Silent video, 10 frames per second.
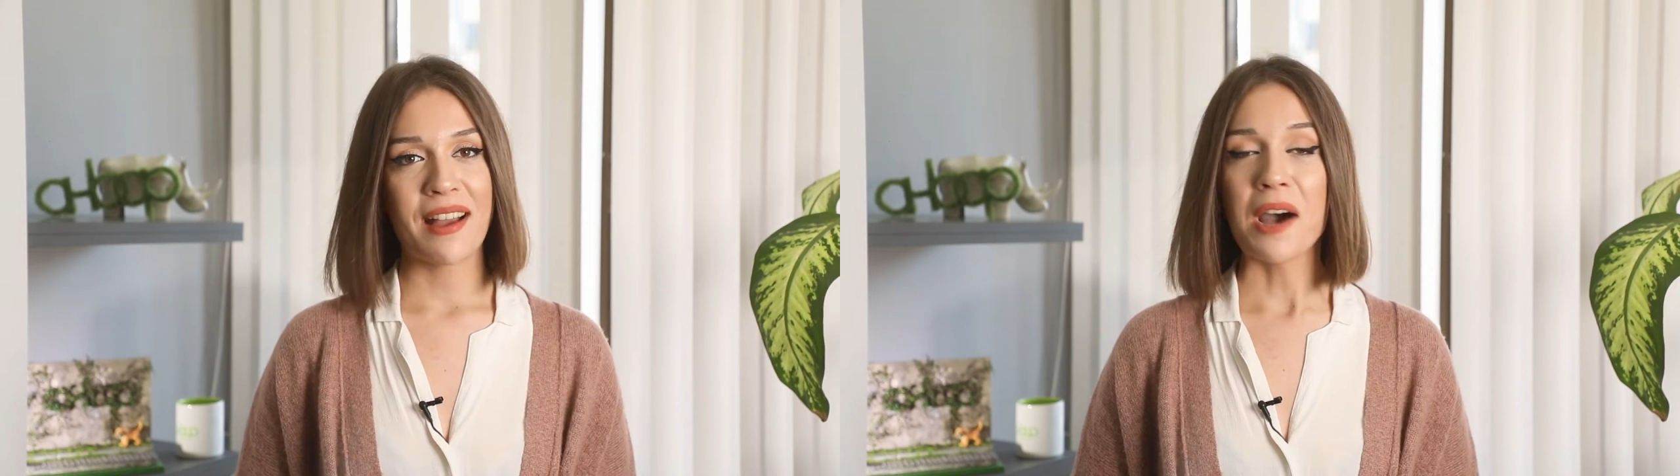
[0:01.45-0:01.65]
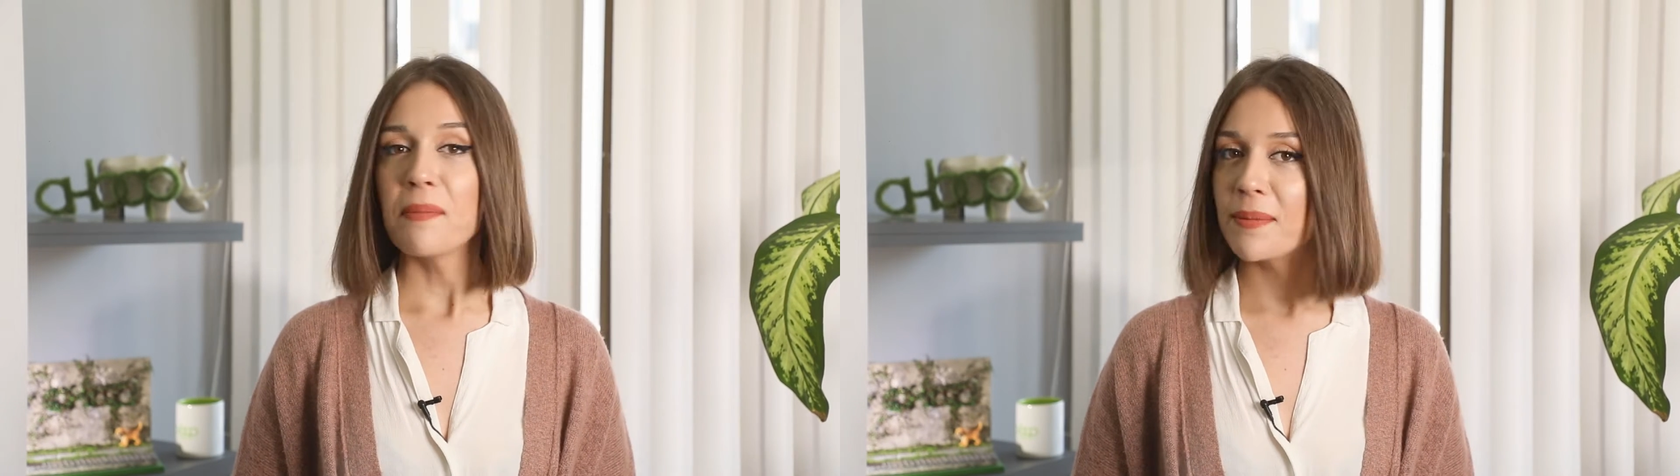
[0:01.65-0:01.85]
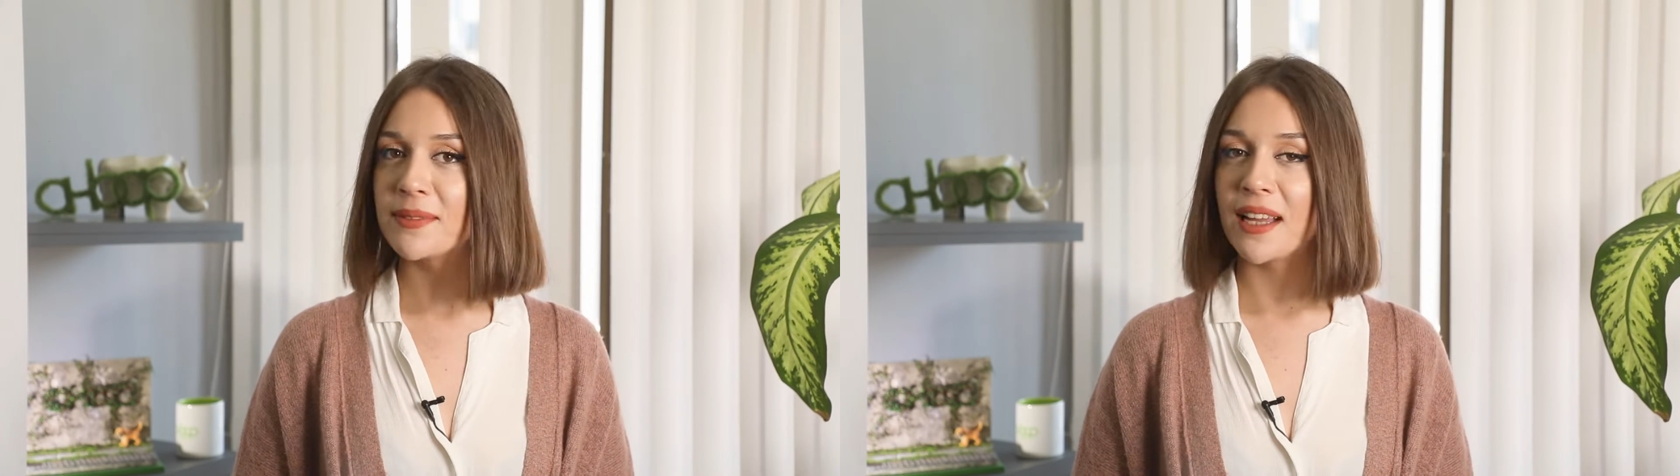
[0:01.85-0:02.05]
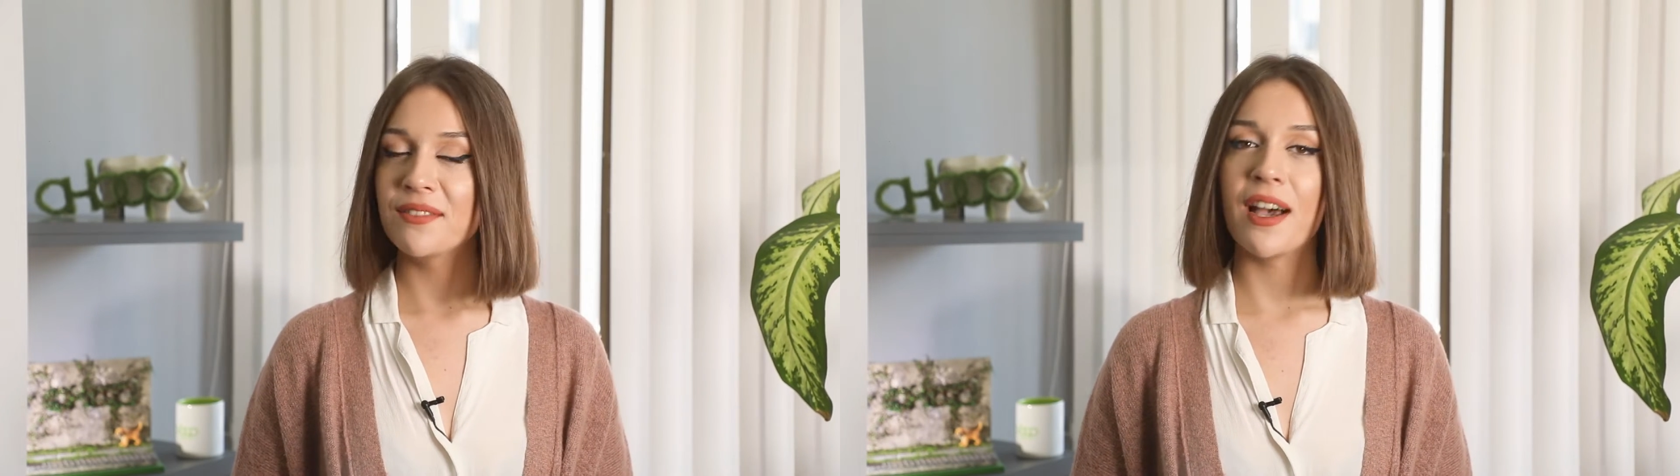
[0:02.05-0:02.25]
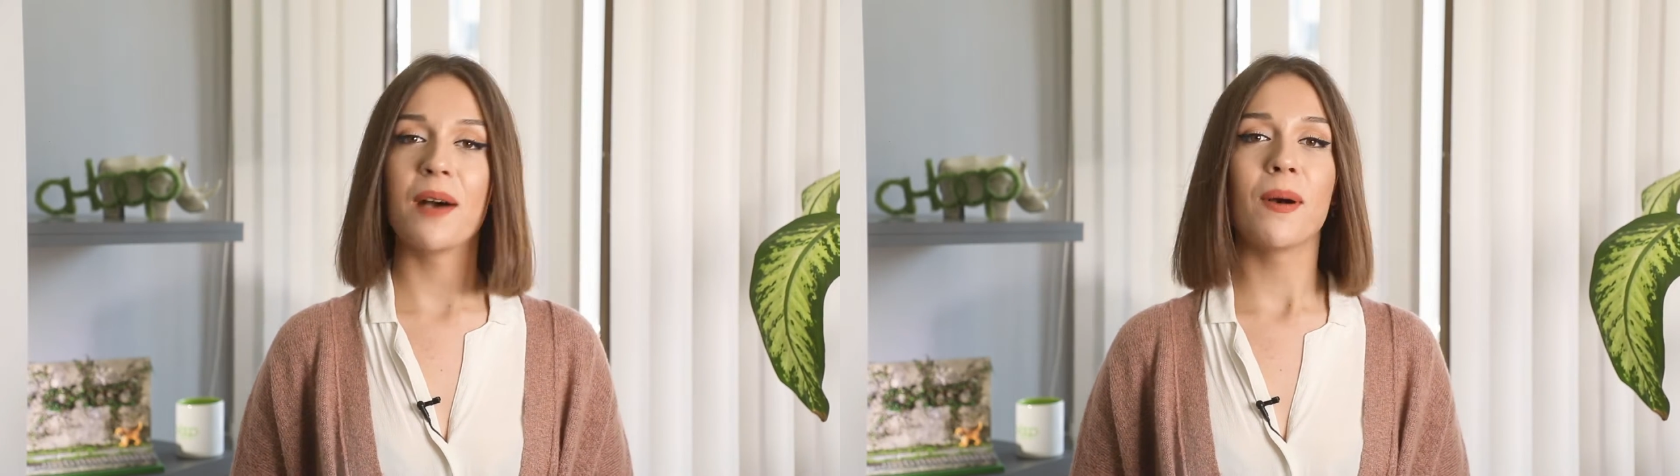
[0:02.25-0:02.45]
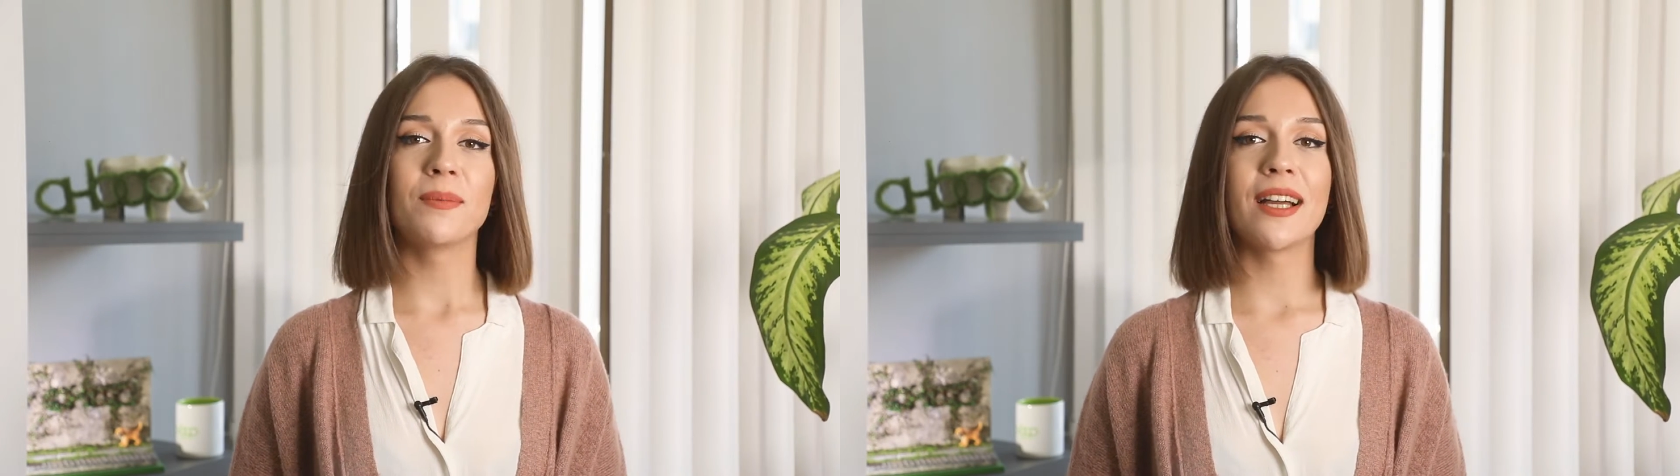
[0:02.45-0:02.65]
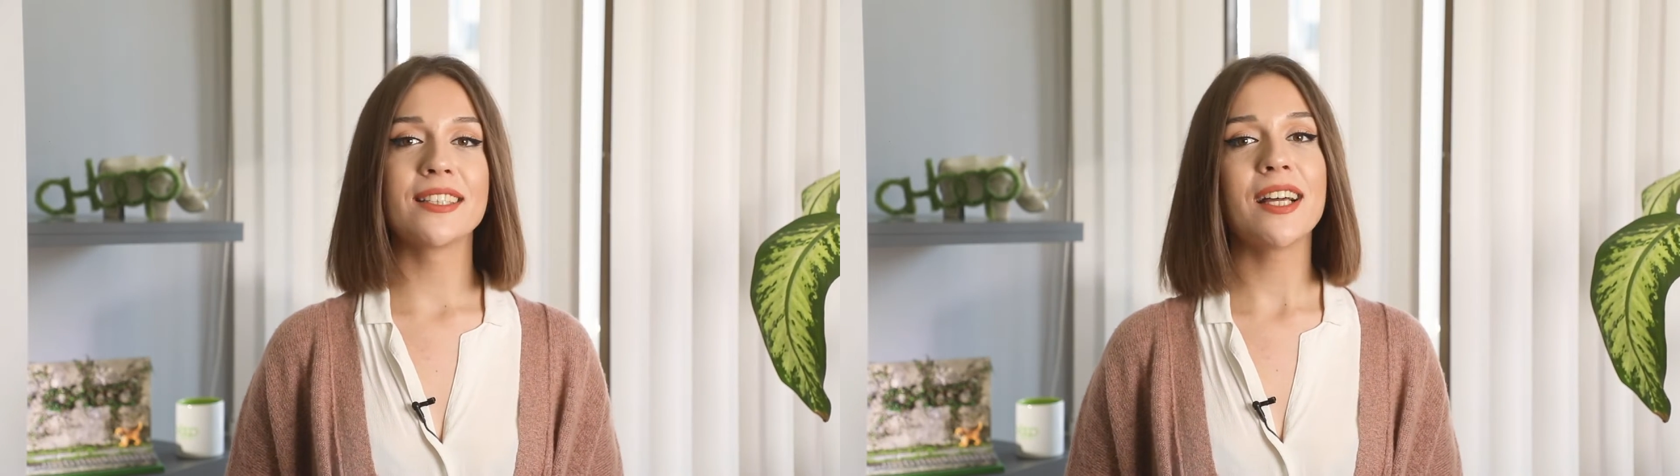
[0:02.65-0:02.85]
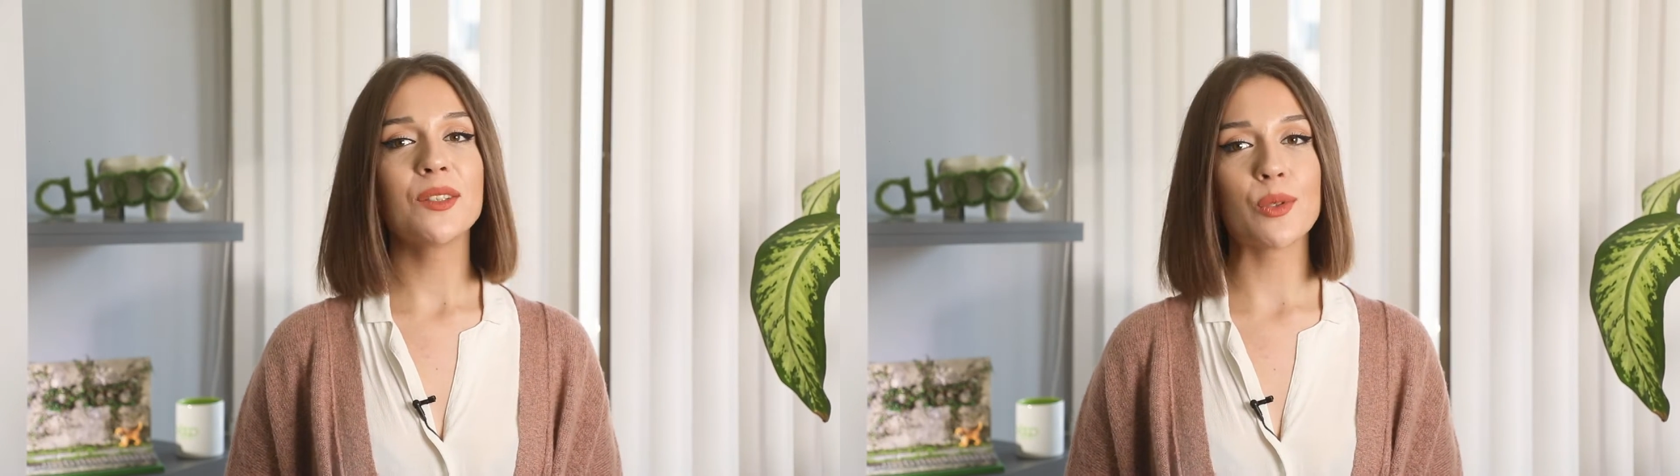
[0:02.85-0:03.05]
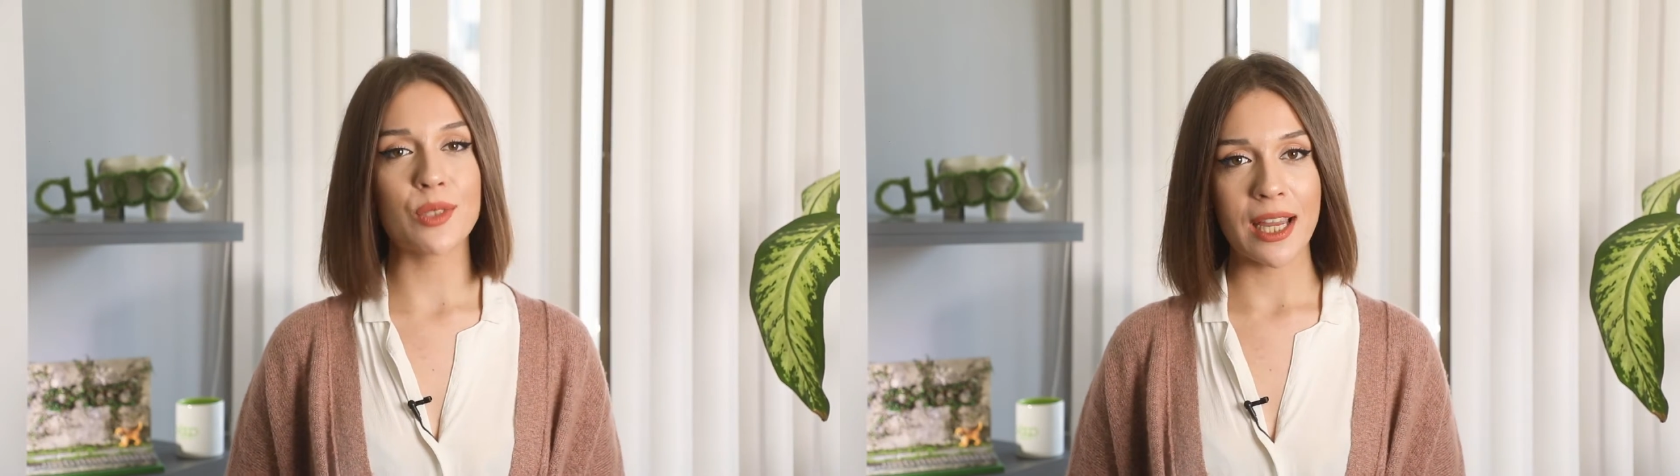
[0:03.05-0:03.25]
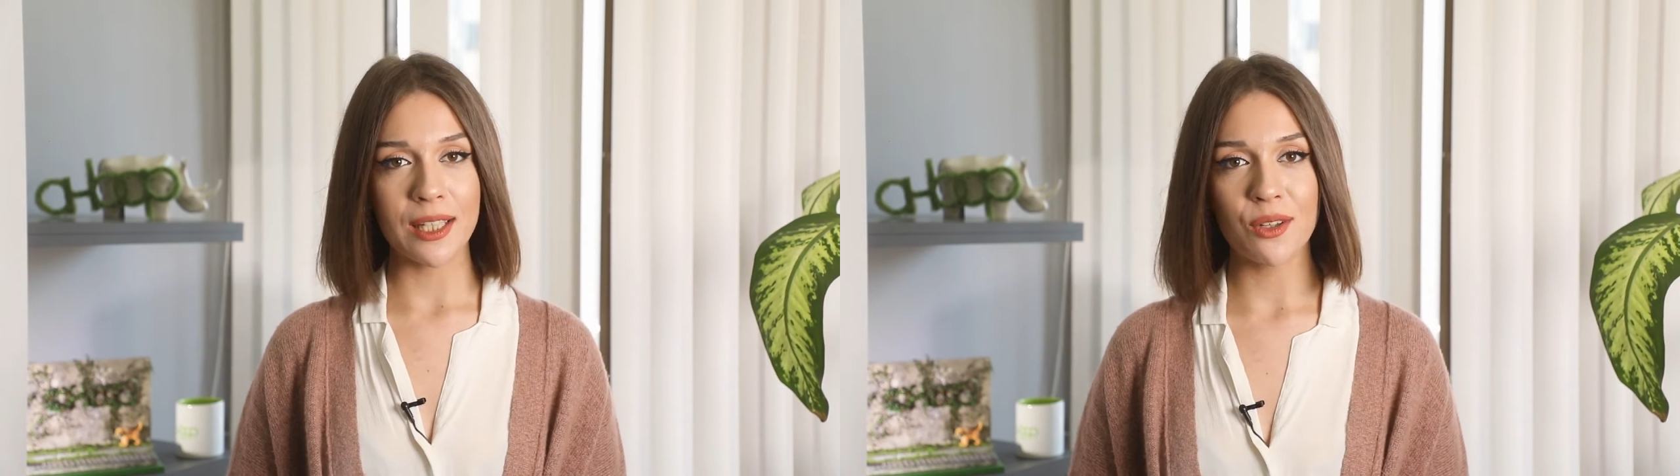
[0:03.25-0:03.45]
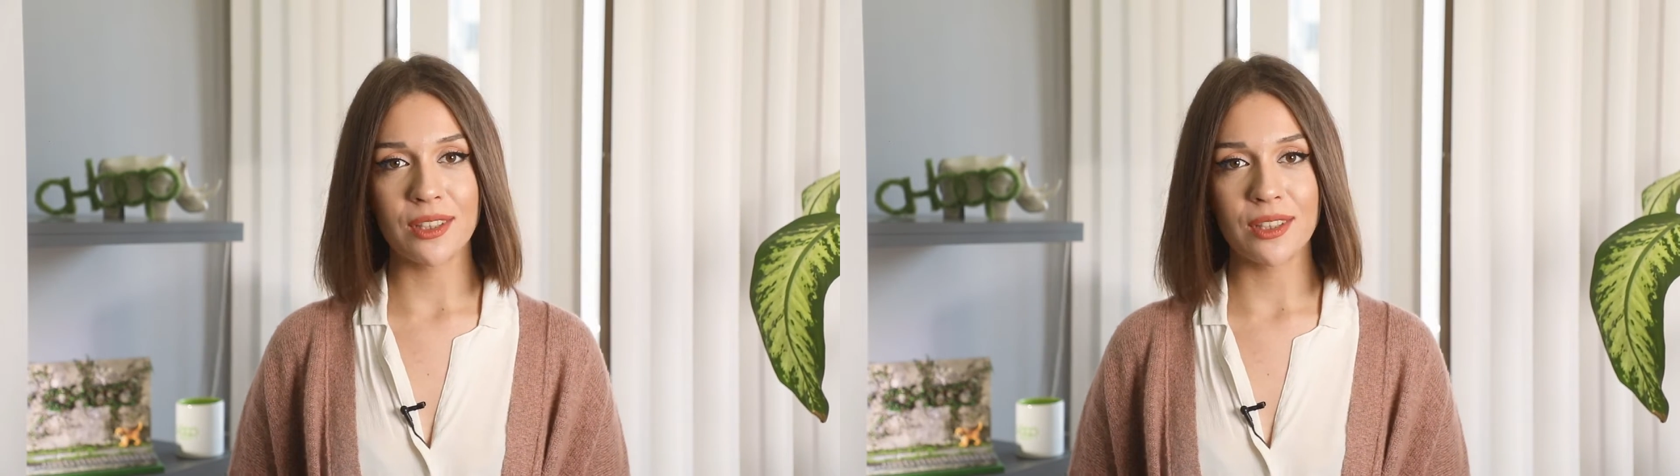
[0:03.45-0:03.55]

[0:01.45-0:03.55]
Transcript: Ahbaptan ve ahbaplardan düzenli